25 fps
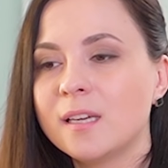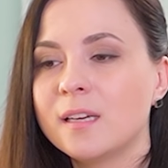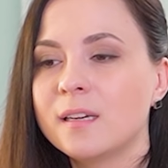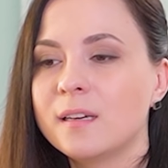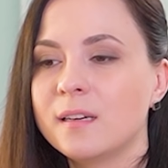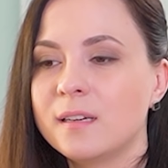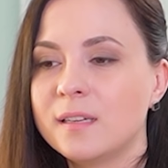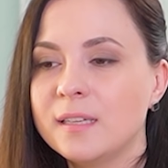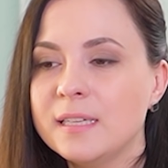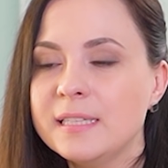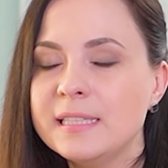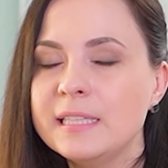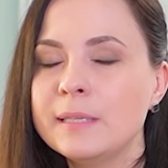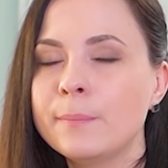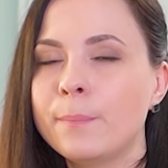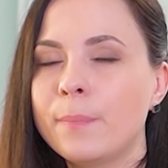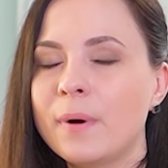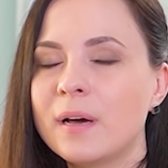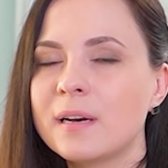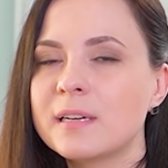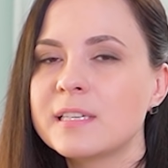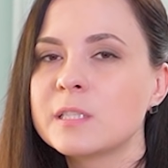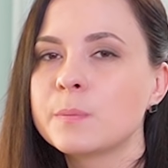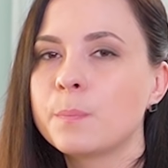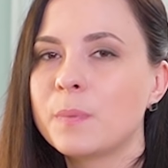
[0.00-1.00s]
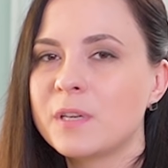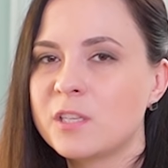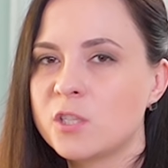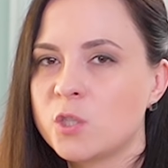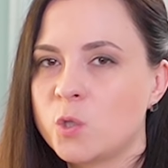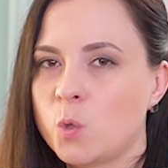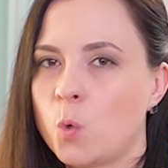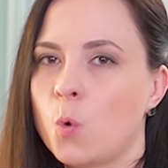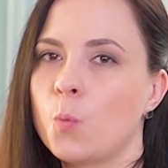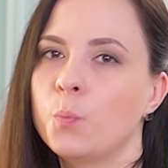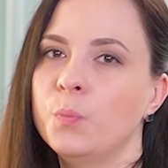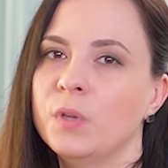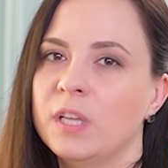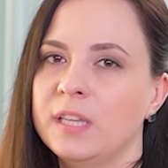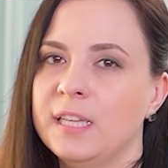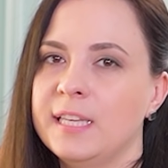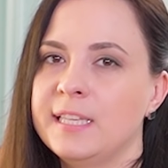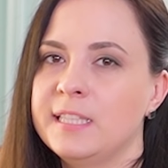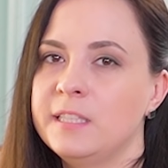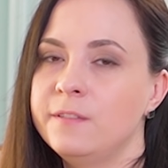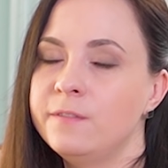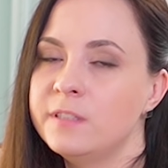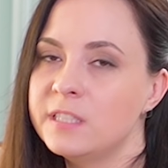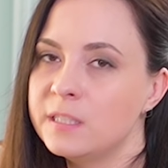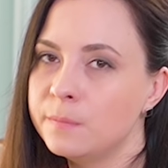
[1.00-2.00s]
Если пара способна
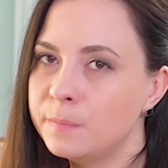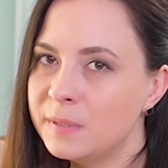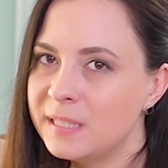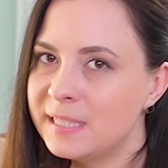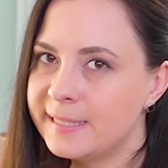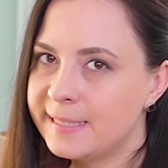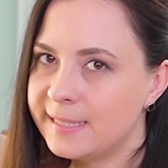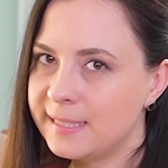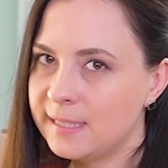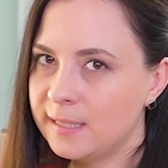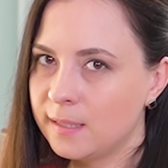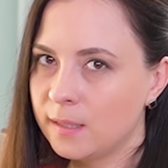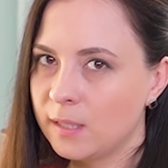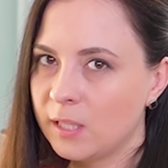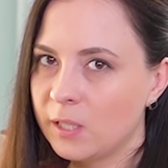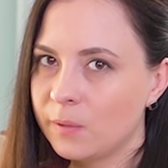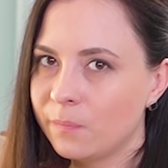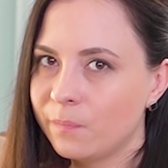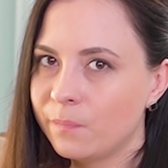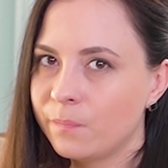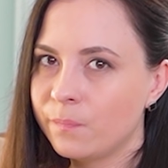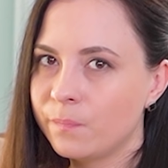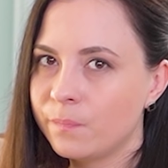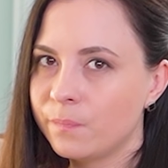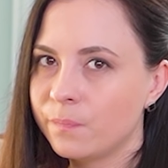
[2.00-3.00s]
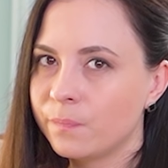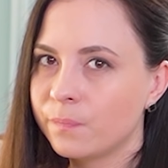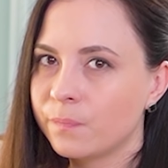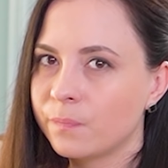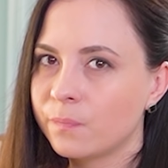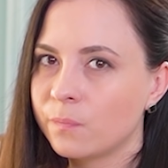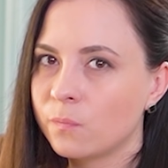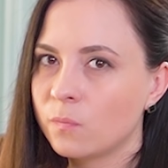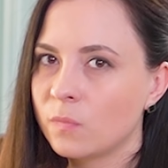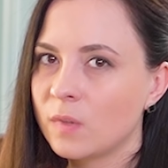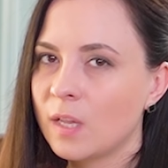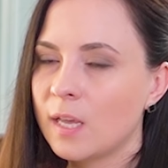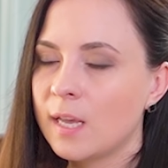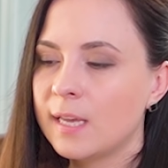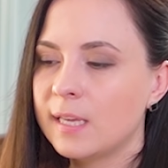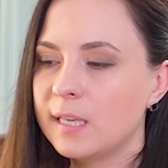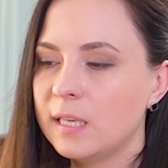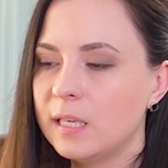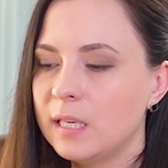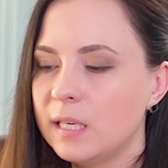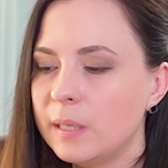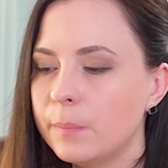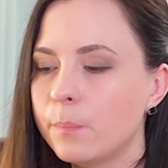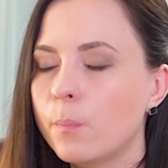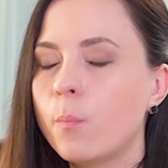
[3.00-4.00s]
найти в себе силы
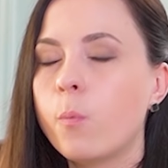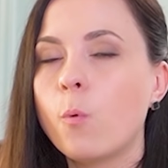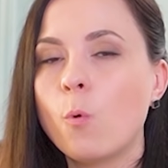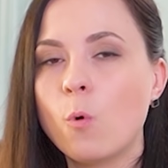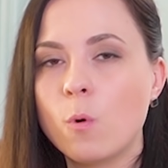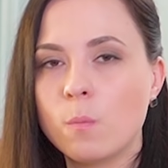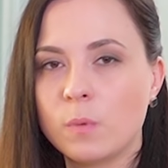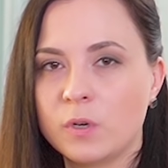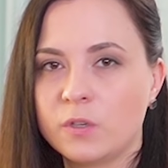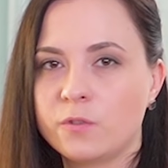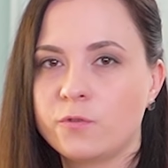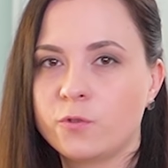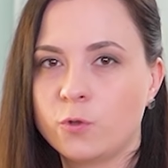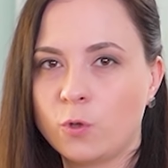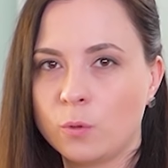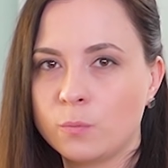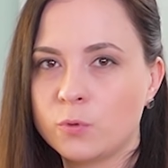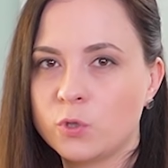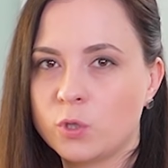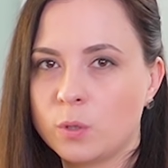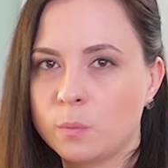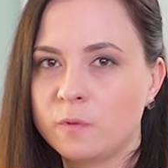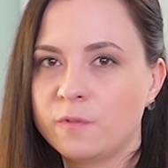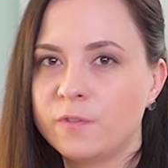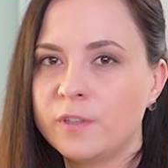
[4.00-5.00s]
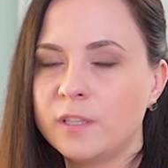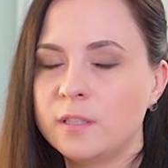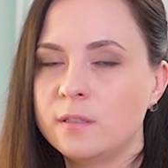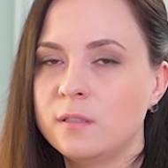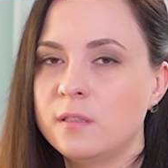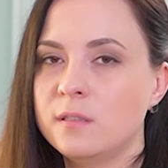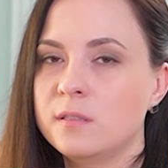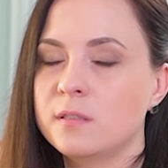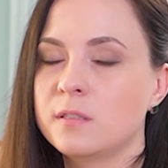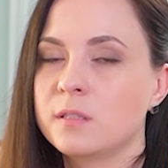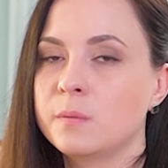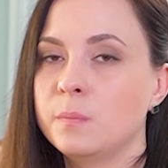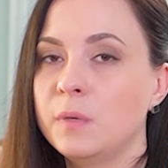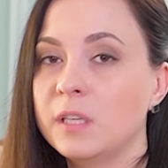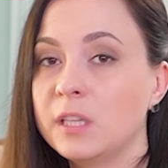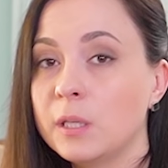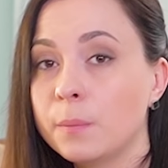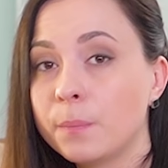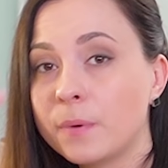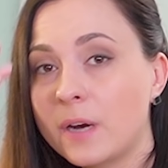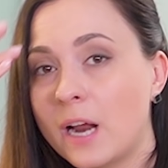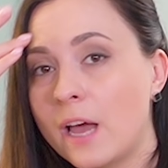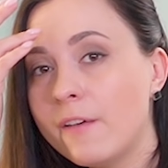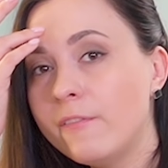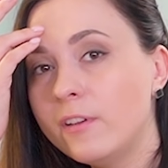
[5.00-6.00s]
и помощь в том, чтобы выйти из измены
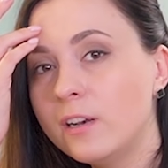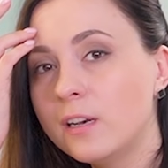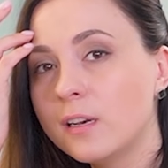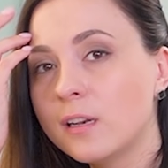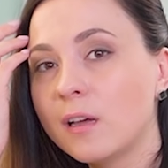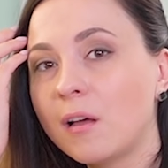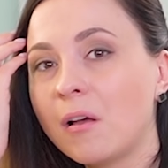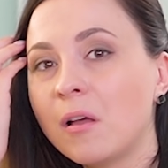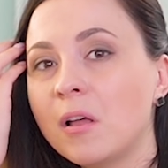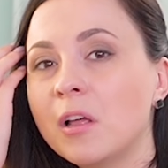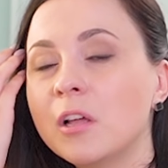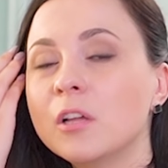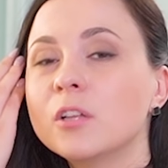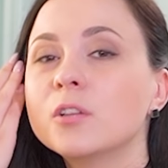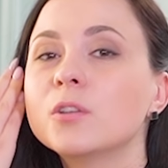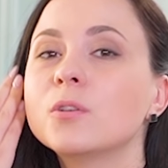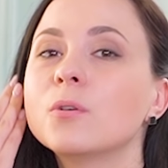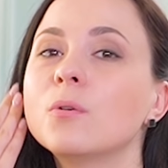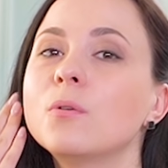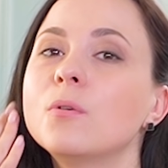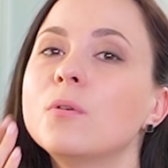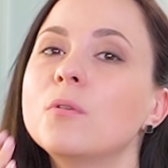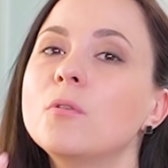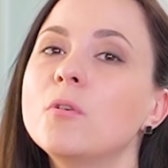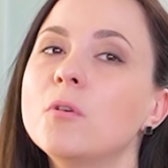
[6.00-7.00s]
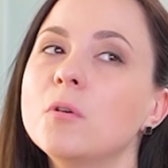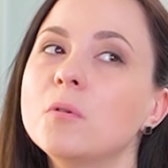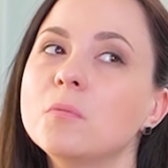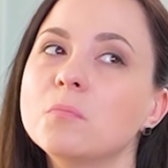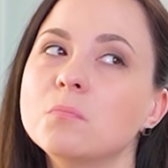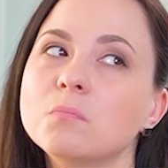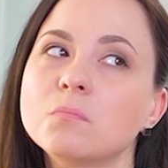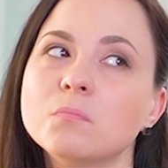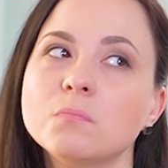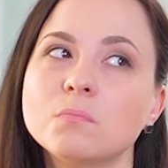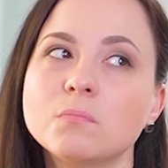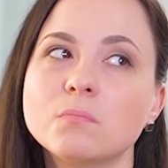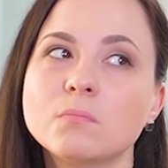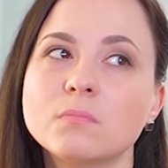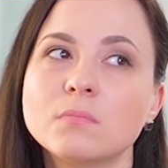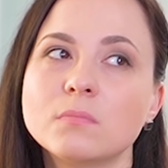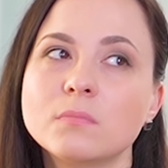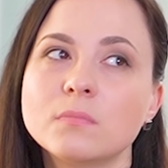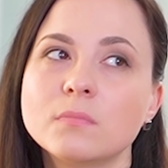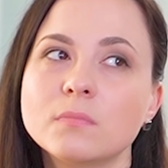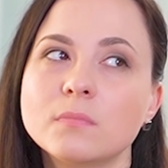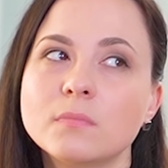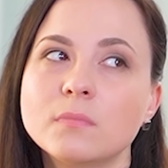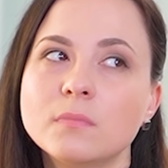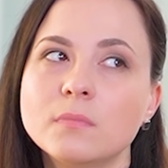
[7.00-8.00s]
правильно, то,
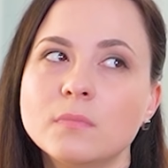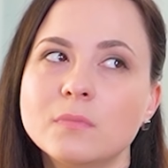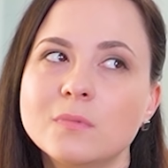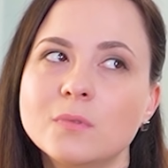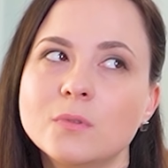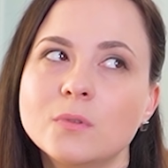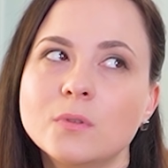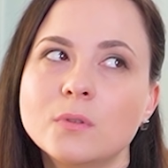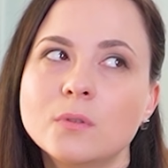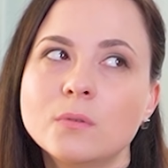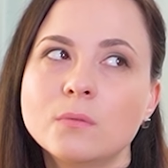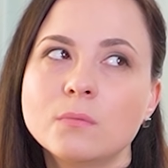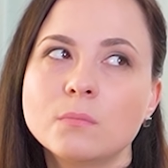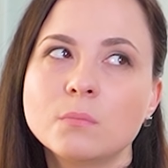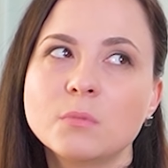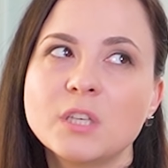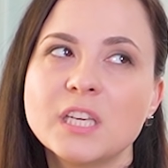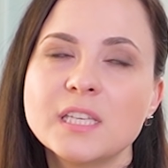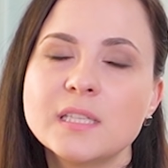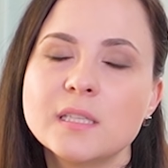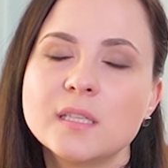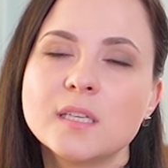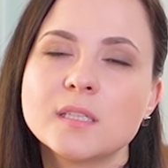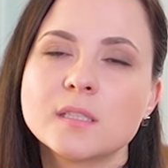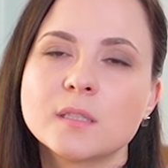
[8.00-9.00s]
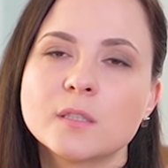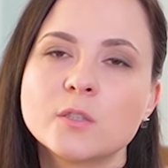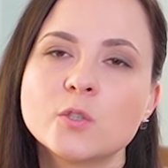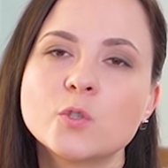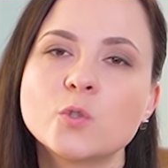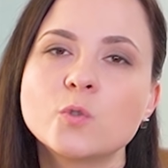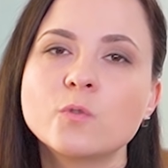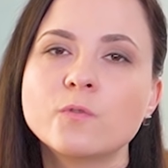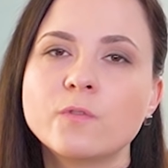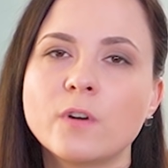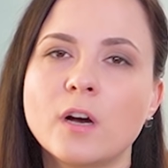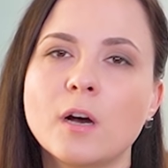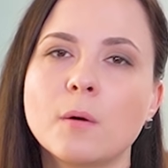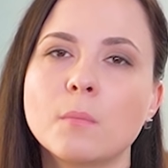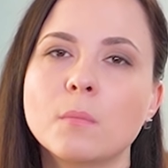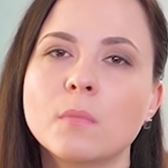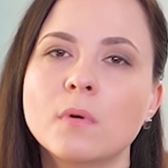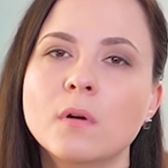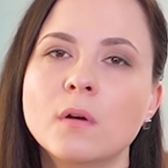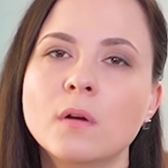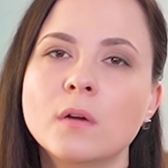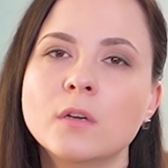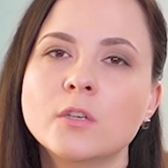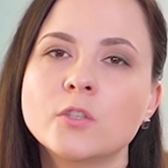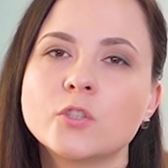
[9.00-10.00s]
ну, если я скажу вам,
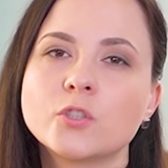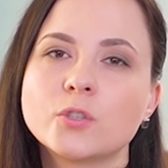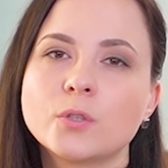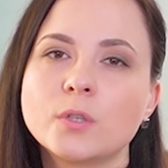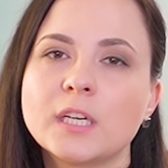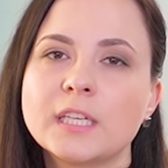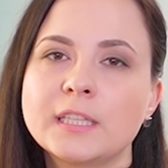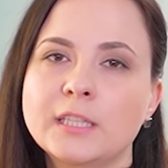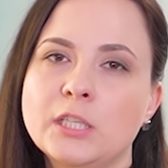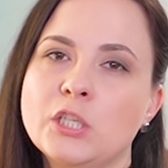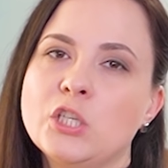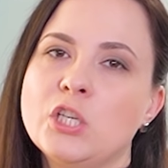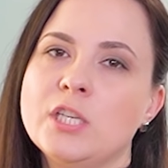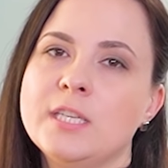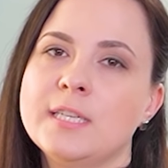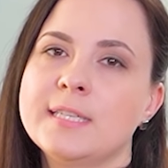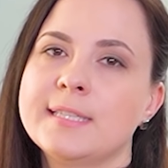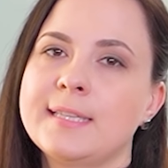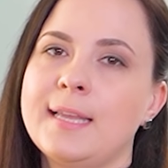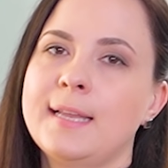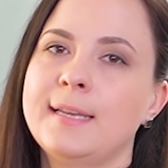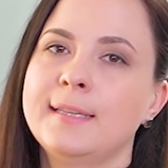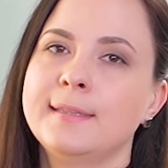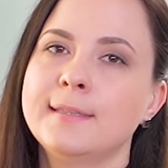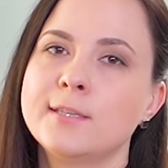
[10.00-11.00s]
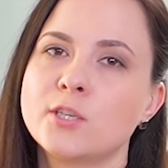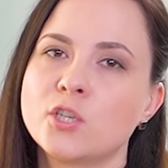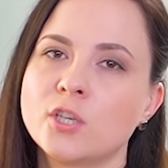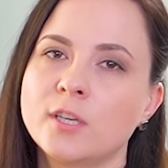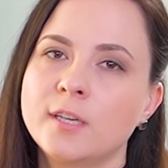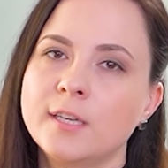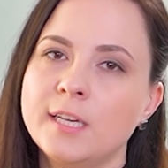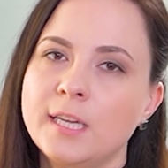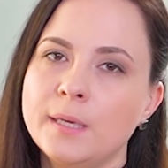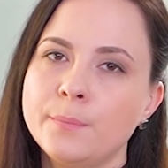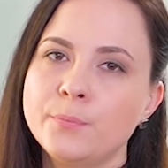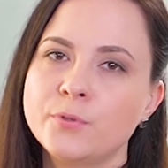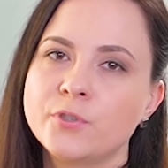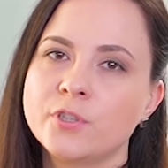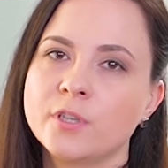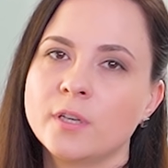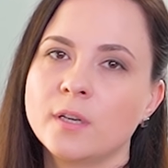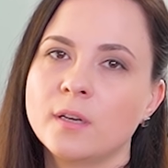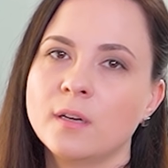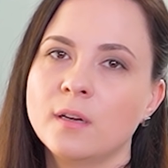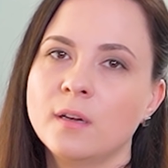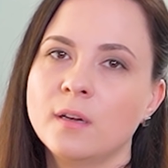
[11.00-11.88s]
что их отношения стали даже крепче,